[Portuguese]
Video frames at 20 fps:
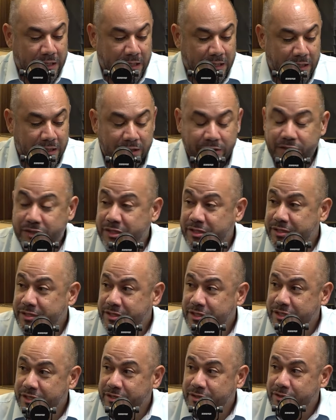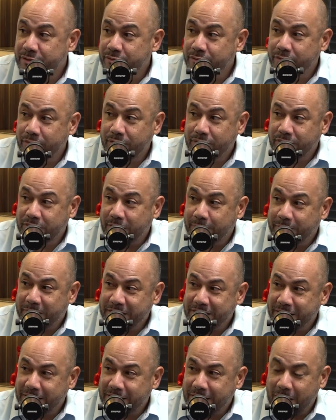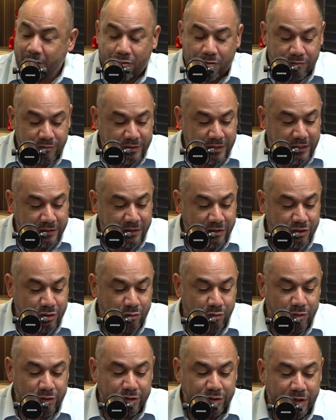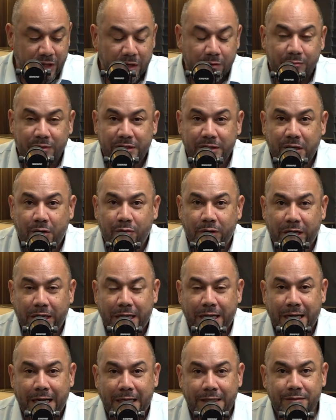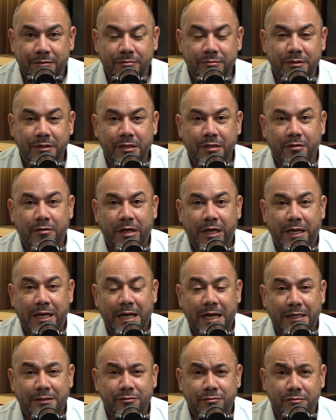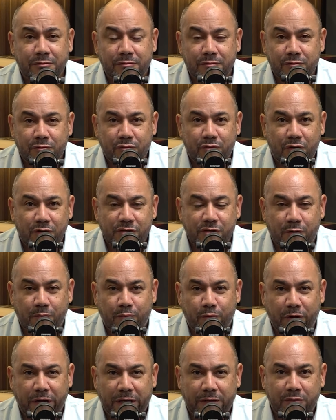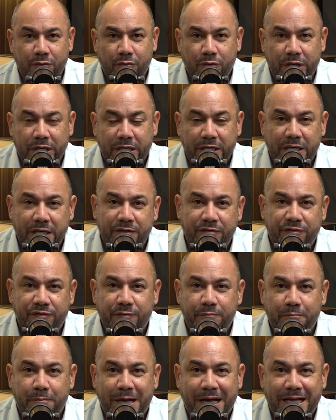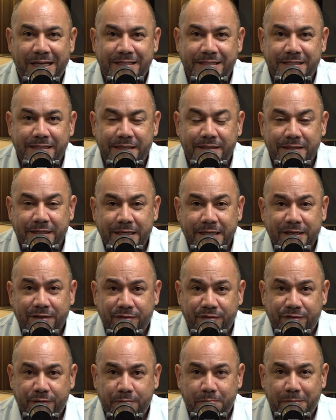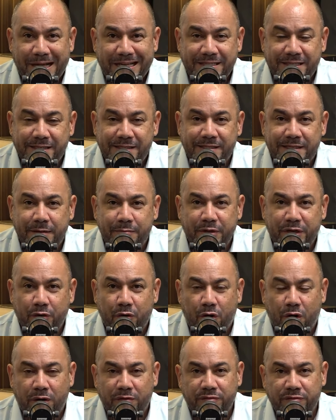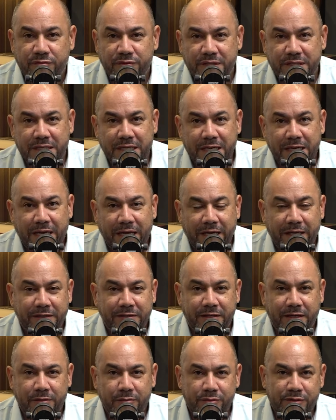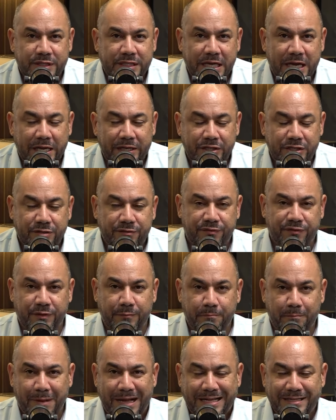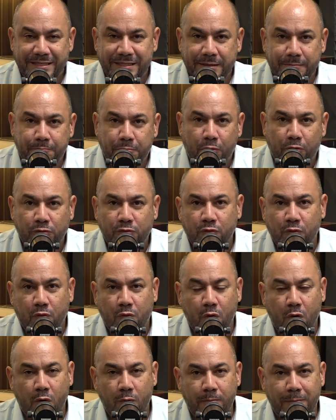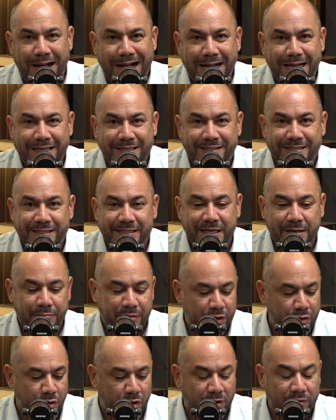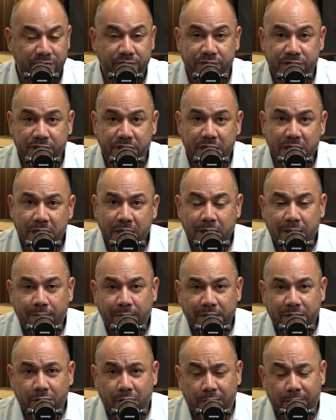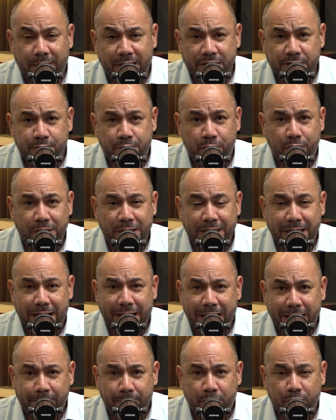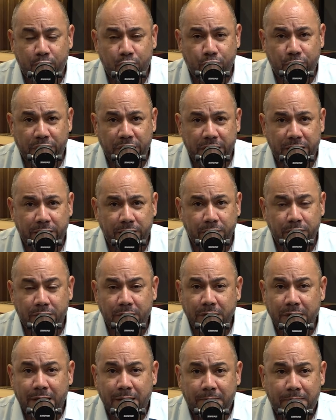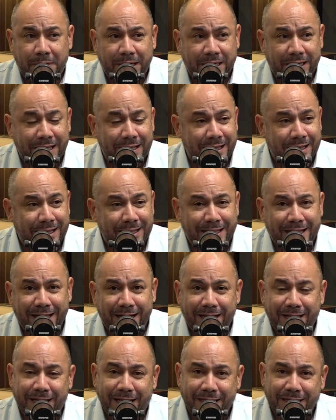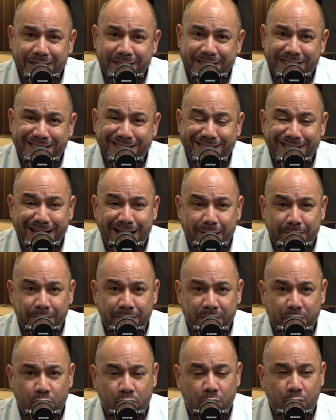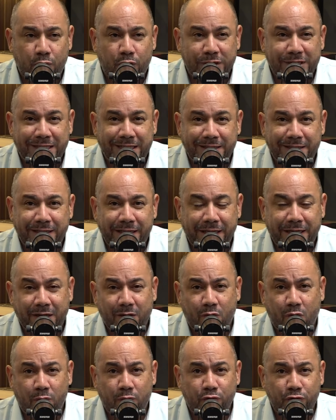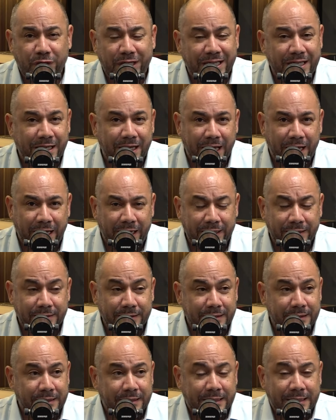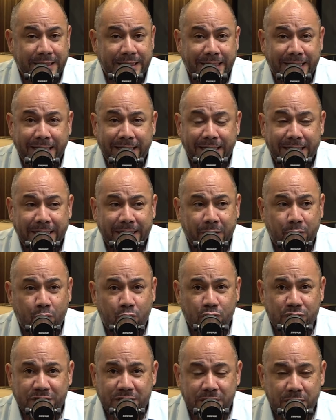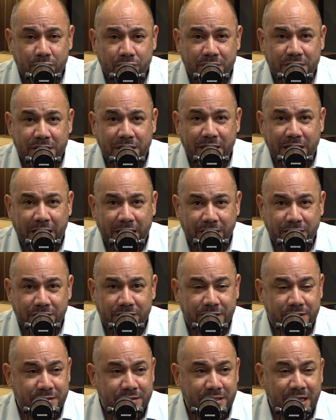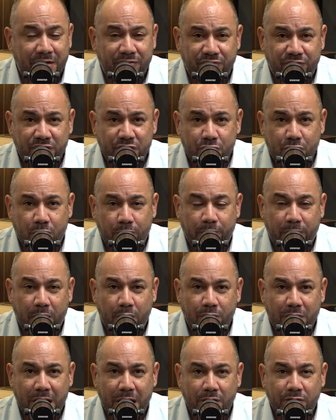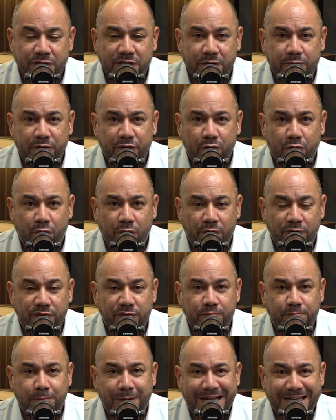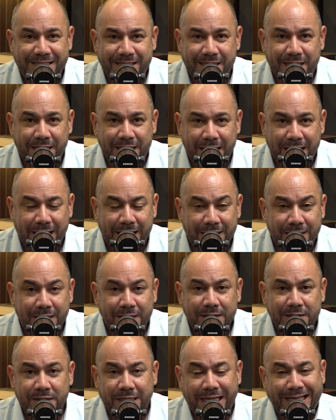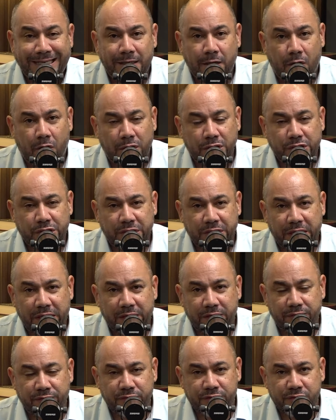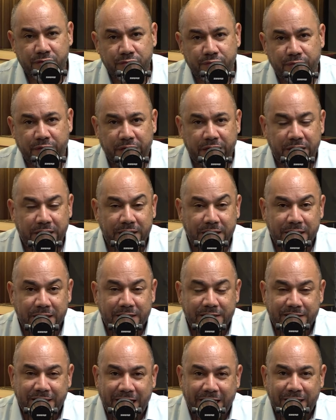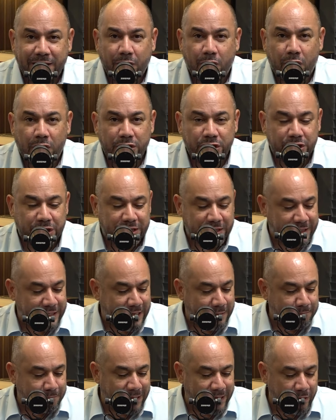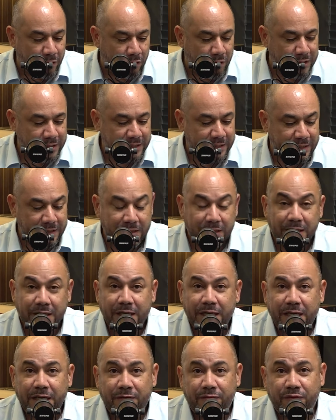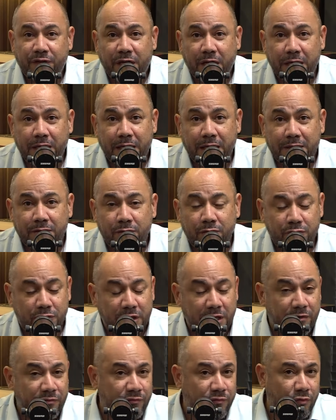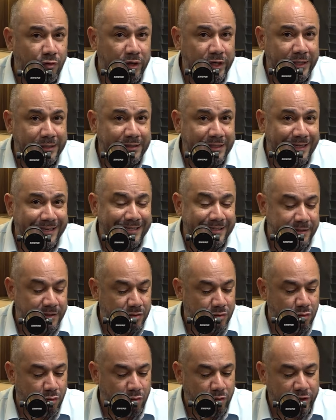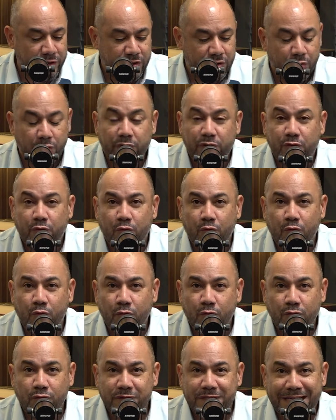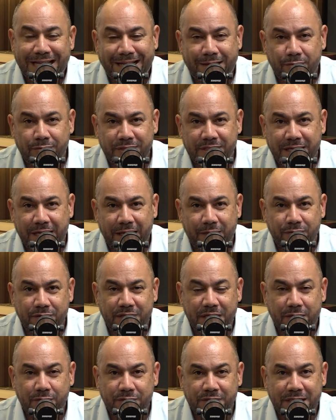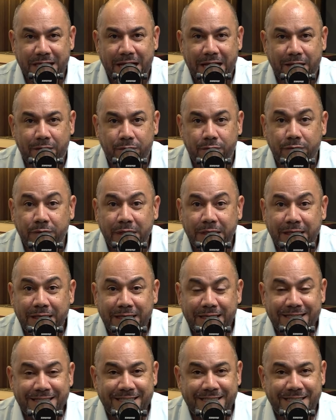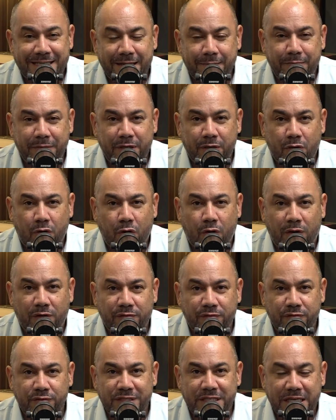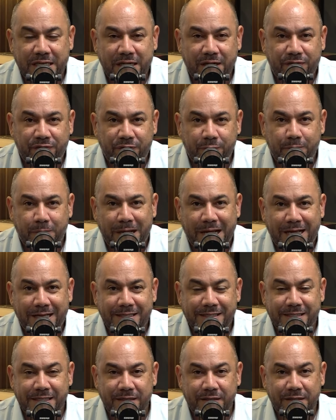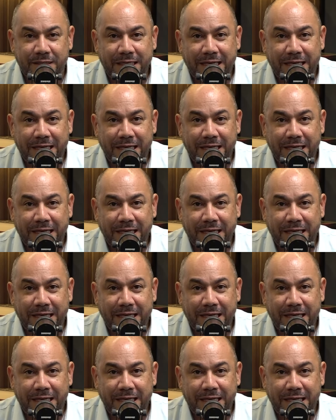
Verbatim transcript: Antes disso, de apresentar a convidada de hoje, quero mandar um recado, recado do nosso apoiador aqui, Fipasa, Fipasa Seminovos. Entra no site fipasa.com/seminovos. Mandar um abraço pro André, pro Murilo, para aquela galera lá que sabe como atender como ninguém é, os seus clientes. Tá afim de comprar um carro seminovo? Passa lá tem loja na Ivo Silveira, tem loja na Palhoça e fica ligado no telefone 32810000 Seminovos é na Fipasa.